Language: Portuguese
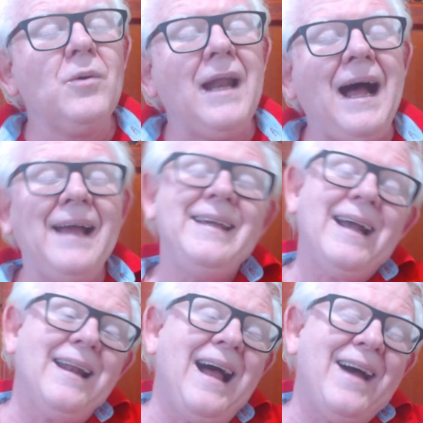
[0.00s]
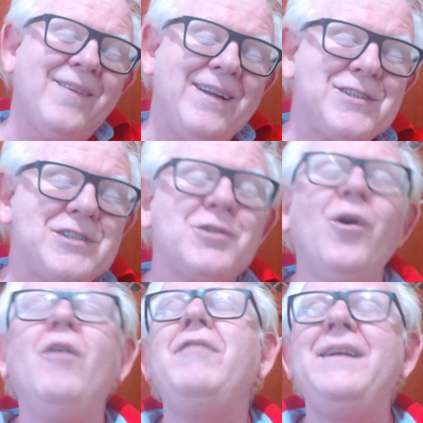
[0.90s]
lá, e é claro, né, gente?
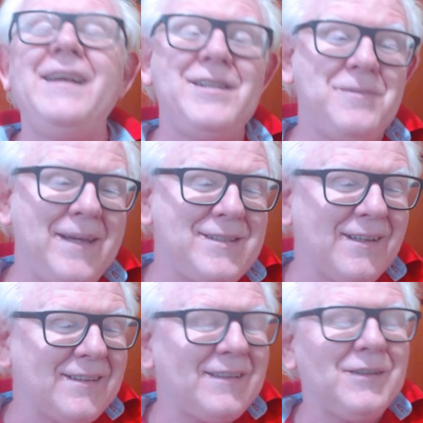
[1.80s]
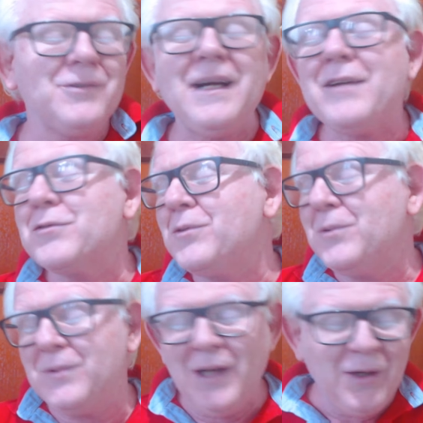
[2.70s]
Convenientemente ela está tendo um caso
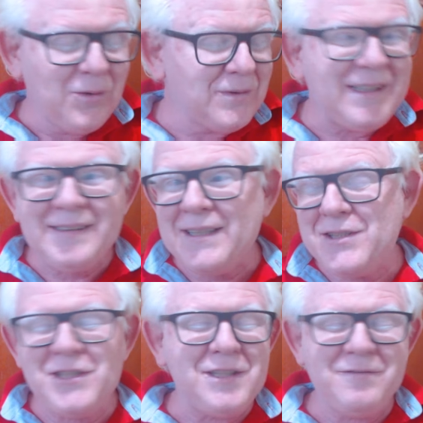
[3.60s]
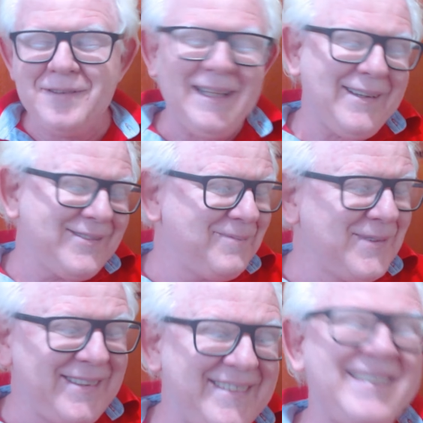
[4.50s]
com um detetive, né? Um
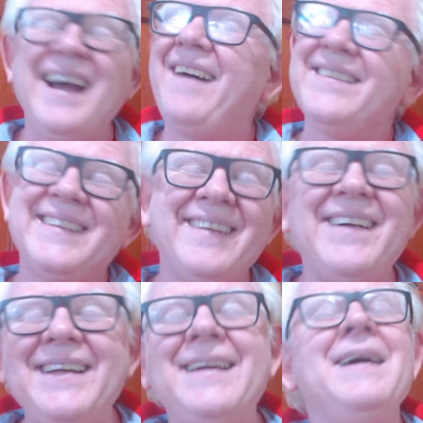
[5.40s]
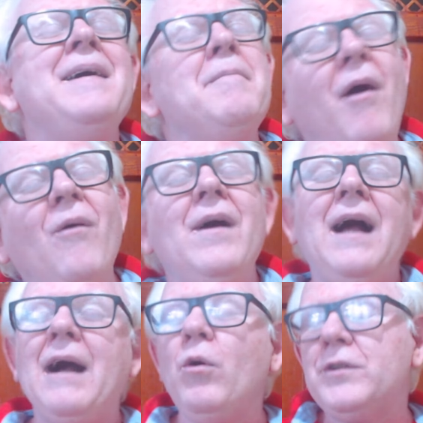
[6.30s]
policial. Então aí, bom,
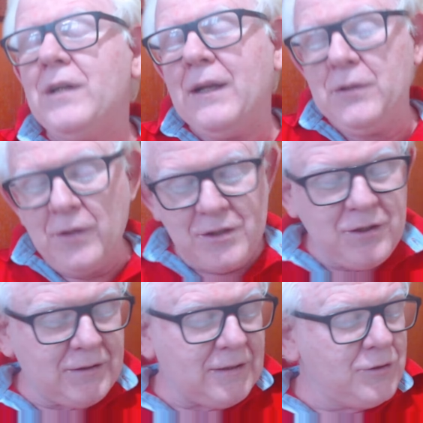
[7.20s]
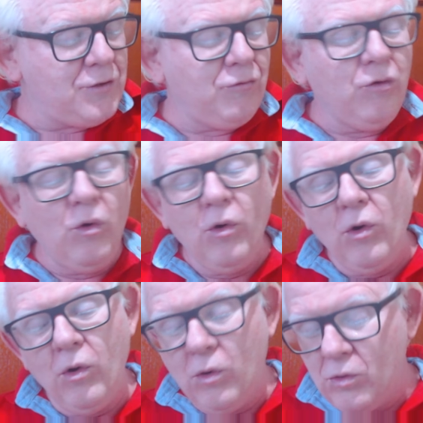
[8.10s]
a controladora de, de
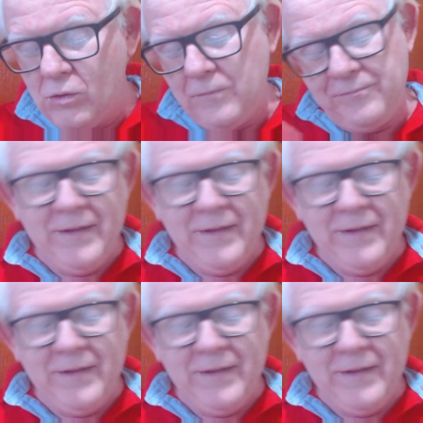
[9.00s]
voo,